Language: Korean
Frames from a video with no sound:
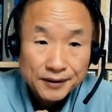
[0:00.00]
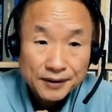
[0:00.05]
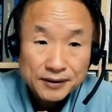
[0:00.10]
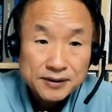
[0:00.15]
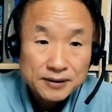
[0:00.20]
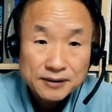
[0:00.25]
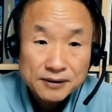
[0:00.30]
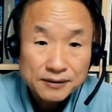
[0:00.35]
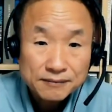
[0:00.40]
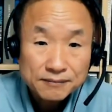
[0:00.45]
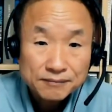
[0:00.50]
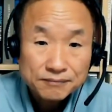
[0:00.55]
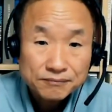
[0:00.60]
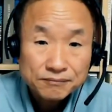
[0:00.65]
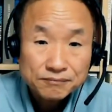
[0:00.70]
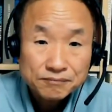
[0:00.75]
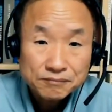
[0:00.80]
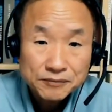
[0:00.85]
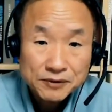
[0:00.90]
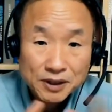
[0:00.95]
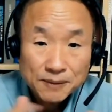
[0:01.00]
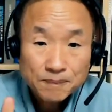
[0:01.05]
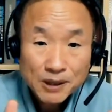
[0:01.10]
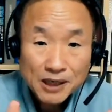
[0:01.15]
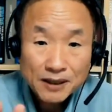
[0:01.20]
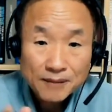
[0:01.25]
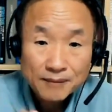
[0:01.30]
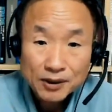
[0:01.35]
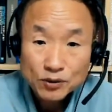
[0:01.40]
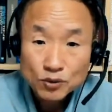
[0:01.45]
어쨌든
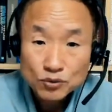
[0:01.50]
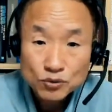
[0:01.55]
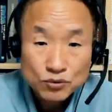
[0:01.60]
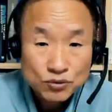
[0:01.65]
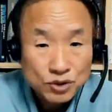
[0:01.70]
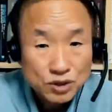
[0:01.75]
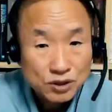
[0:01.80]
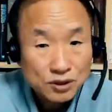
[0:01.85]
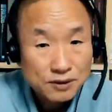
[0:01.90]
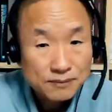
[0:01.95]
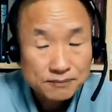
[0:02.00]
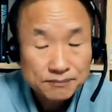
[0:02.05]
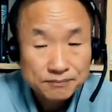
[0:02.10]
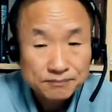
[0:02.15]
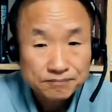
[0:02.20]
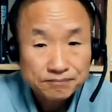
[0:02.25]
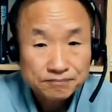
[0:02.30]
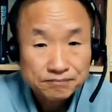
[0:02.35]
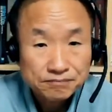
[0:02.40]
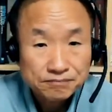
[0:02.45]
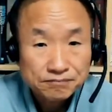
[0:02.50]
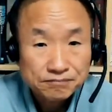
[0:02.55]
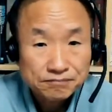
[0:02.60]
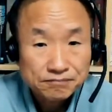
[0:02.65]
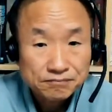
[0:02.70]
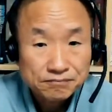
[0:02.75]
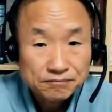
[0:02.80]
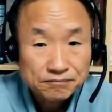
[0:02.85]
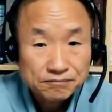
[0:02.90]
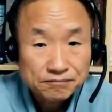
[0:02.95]
늪하게 봐도 지금
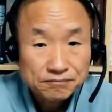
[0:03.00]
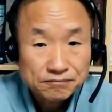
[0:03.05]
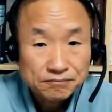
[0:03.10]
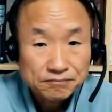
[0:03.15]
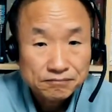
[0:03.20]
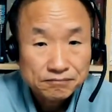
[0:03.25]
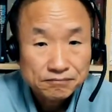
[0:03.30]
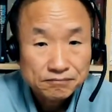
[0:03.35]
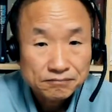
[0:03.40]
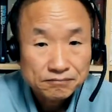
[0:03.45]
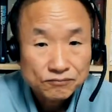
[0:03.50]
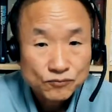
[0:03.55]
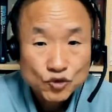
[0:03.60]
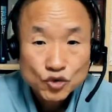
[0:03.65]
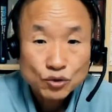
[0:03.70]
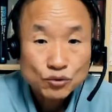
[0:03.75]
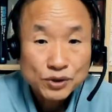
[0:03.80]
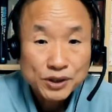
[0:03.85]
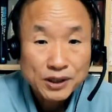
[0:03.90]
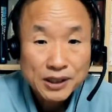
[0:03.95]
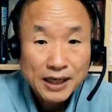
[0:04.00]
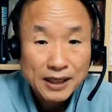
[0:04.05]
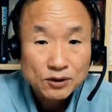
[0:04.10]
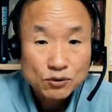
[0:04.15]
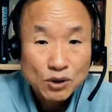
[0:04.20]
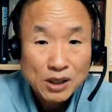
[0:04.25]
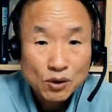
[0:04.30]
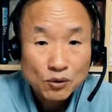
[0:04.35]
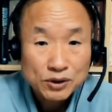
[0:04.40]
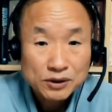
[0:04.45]
중국이
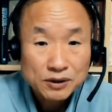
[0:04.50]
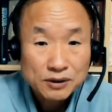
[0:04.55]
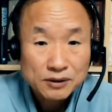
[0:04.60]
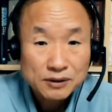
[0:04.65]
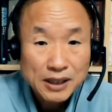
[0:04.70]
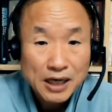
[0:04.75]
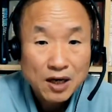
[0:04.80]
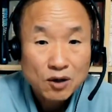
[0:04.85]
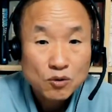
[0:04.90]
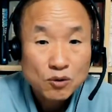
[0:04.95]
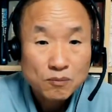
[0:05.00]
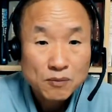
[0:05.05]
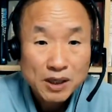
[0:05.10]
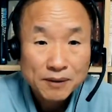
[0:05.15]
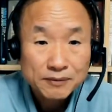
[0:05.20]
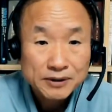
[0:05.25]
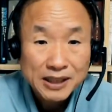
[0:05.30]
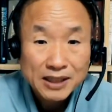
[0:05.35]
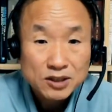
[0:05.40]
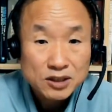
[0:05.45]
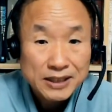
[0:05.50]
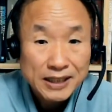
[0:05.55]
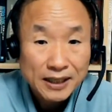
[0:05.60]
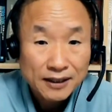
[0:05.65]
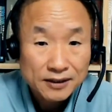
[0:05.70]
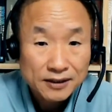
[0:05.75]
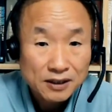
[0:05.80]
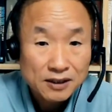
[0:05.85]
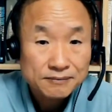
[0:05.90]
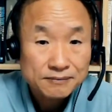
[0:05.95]
가동하고 있는 항공모함이 다섯
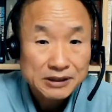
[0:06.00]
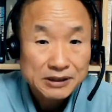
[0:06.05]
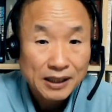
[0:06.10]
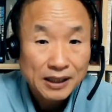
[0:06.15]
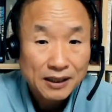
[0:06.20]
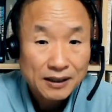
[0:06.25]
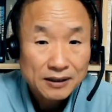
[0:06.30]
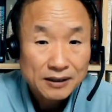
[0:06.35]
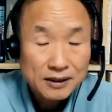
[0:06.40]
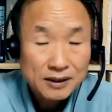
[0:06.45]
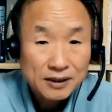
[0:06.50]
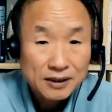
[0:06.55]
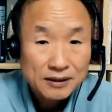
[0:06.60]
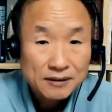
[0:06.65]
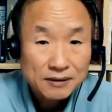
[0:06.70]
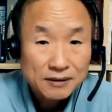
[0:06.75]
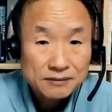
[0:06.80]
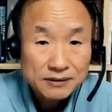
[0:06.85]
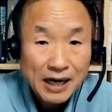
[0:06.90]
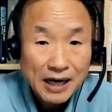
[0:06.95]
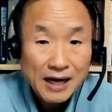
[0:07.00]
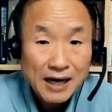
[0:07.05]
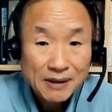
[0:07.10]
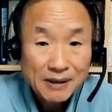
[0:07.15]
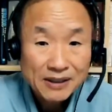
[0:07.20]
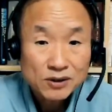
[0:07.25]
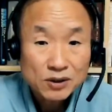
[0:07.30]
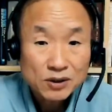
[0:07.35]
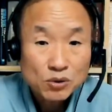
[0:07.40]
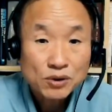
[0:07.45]
대가 안 될 겁니다. 다
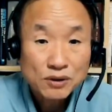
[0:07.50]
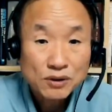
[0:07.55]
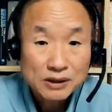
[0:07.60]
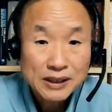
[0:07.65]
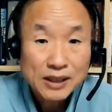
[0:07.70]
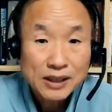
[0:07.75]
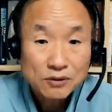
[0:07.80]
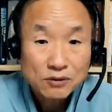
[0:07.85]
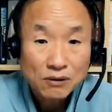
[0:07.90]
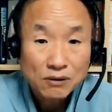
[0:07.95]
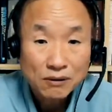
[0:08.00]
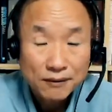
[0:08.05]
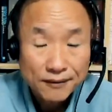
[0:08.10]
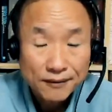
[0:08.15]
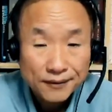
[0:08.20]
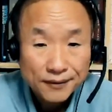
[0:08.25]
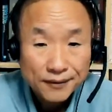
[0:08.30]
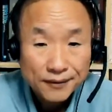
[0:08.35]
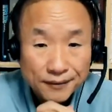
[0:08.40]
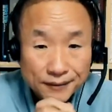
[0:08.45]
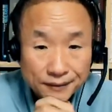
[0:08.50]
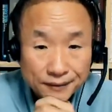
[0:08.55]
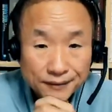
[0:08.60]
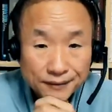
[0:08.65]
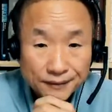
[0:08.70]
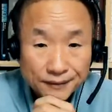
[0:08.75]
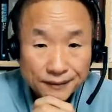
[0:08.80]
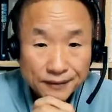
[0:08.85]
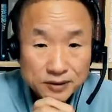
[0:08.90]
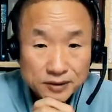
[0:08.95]
만들고 있거나 다 해도
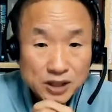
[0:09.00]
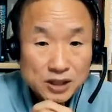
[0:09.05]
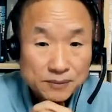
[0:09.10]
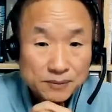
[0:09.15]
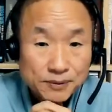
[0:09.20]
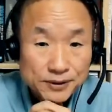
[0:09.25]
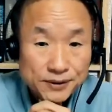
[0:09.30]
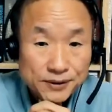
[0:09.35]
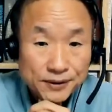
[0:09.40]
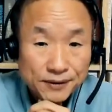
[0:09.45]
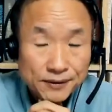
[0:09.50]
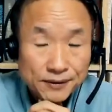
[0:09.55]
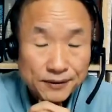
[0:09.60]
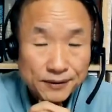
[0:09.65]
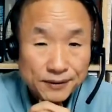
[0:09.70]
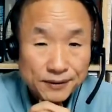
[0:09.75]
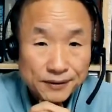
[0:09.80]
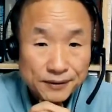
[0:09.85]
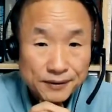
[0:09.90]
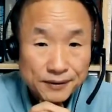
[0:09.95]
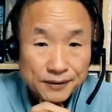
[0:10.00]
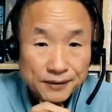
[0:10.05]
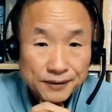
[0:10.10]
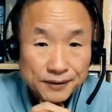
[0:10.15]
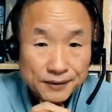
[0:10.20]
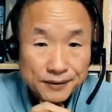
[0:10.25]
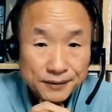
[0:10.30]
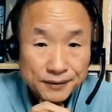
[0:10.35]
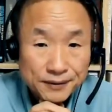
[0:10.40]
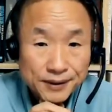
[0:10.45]
찾아보세요.
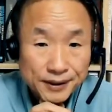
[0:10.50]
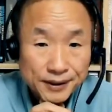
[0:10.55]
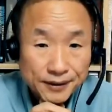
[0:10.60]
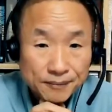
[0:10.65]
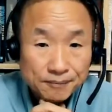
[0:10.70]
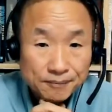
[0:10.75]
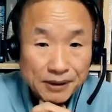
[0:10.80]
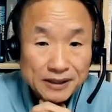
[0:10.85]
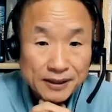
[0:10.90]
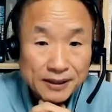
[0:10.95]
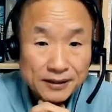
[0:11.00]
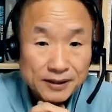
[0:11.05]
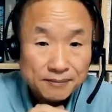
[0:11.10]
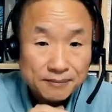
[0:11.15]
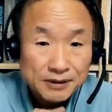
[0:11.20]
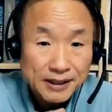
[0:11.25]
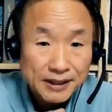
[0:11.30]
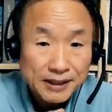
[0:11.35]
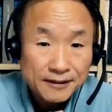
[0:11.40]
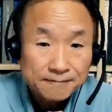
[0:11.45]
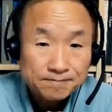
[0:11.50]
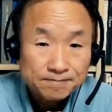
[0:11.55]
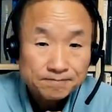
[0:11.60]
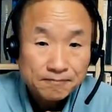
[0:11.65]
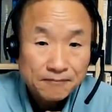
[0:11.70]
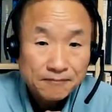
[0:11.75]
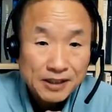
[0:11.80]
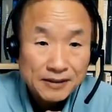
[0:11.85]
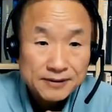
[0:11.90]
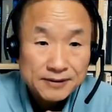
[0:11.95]
네, 몇 대 안 됩니다.
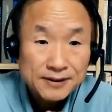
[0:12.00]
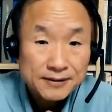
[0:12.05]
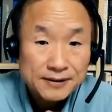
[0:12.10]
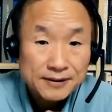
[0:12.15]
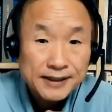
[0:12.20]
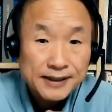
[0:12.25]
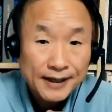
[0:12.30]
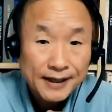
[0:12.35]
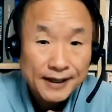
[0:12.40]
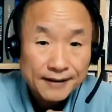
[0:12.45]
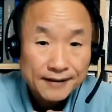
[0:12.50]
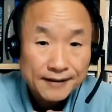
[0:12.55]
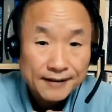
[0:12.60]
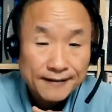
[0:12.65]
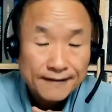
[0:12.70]
서너 대.